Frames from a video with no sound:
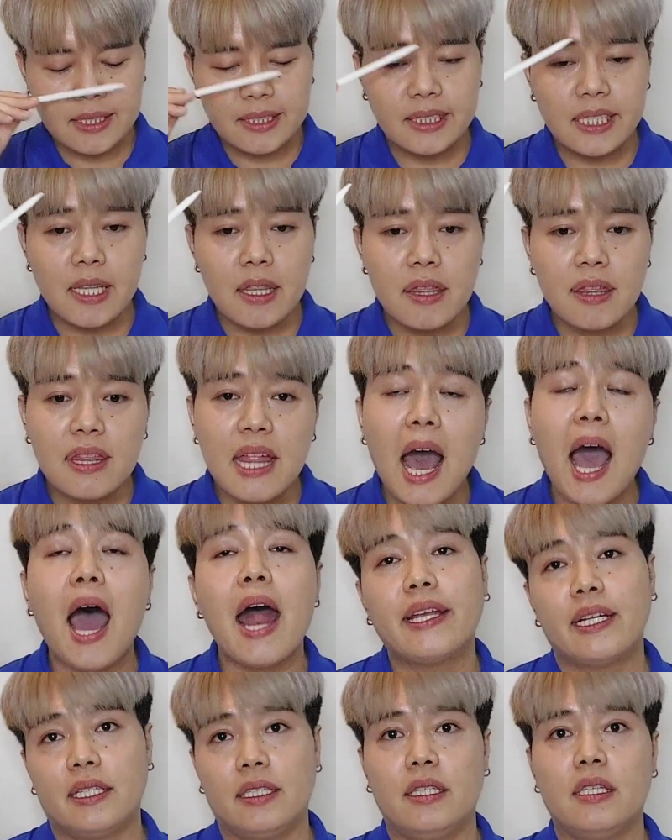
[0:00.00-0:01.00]
ซ่าซ่า
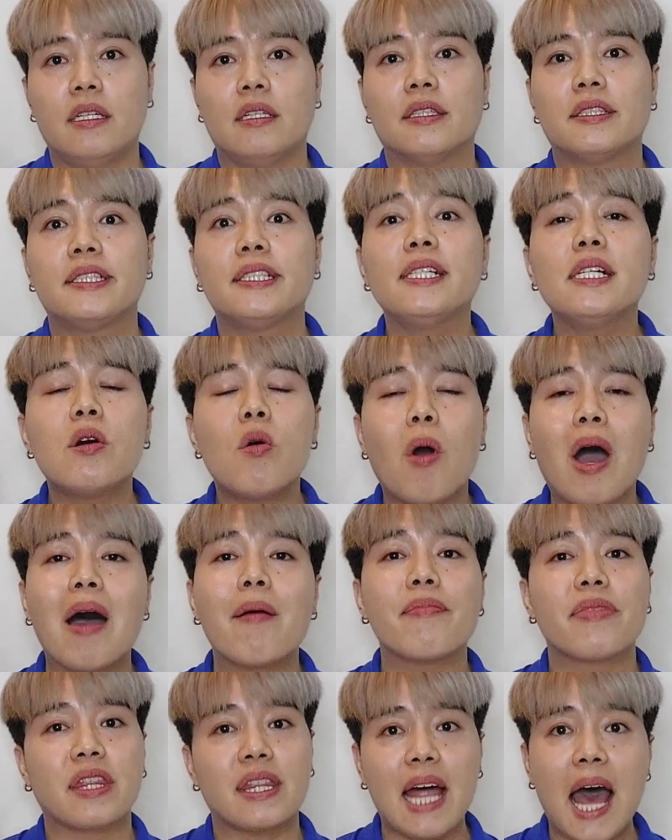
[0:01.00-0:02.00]
นิดหนึ่งซึ่งควา
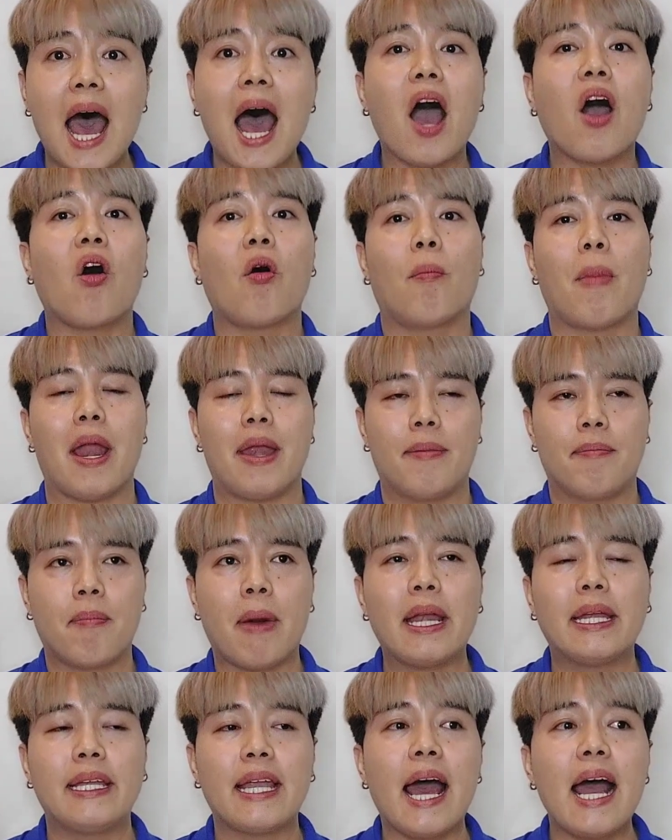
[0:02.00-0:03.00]
มซ่าของมัน
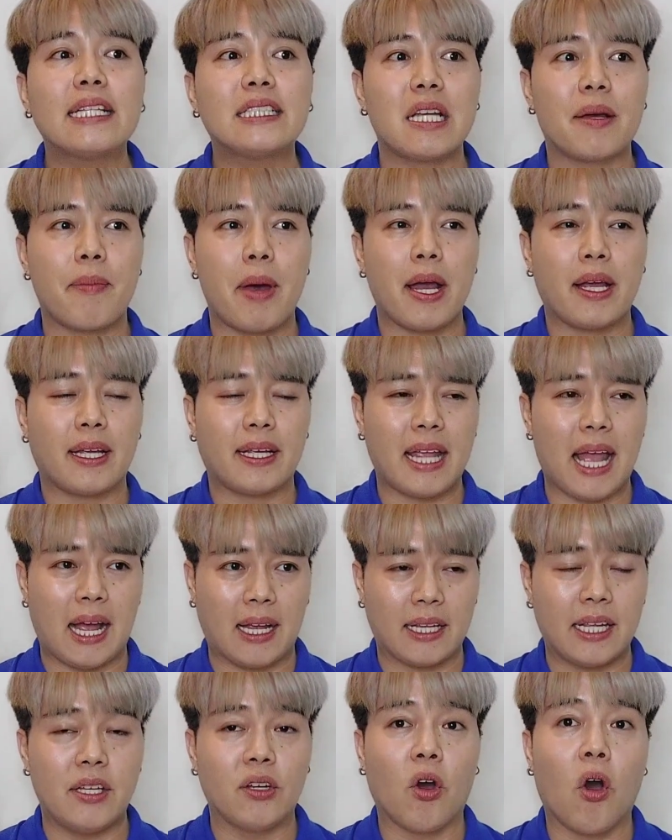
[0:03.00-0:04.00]
มันน่าจะมาจาก
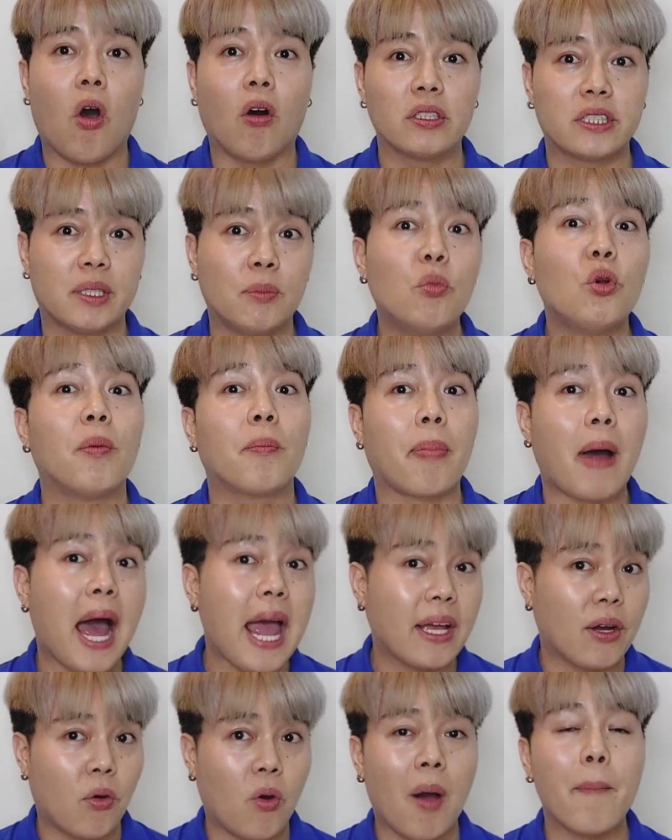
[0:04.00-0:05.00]
กลิ่นของสมุนไพร
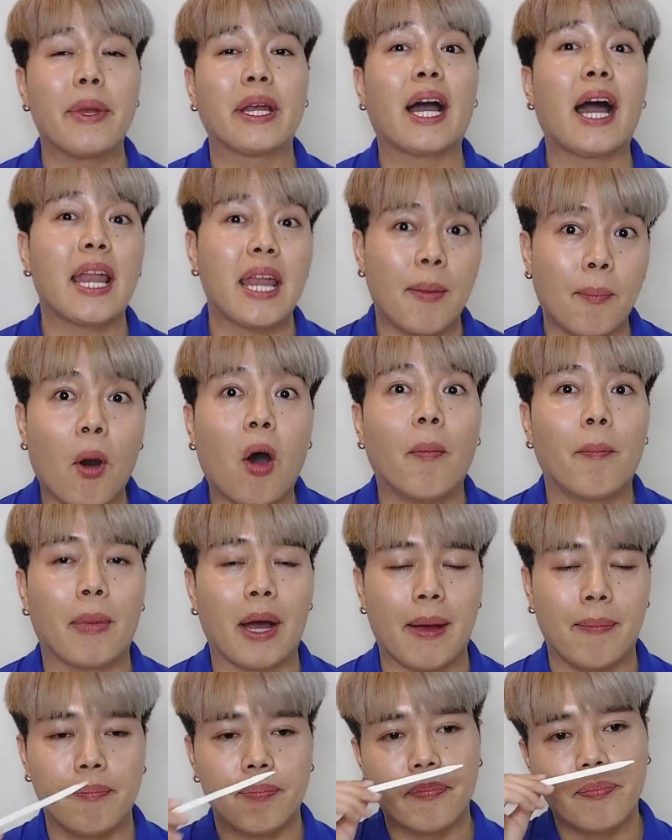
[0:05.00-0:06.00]
ของความเป็นคาราเมล
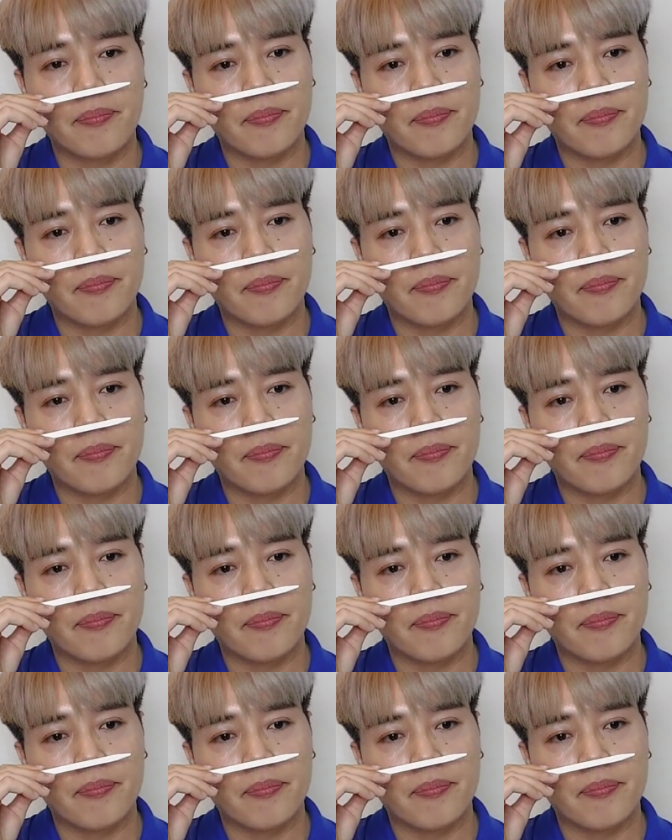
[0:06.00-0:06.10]
ครับ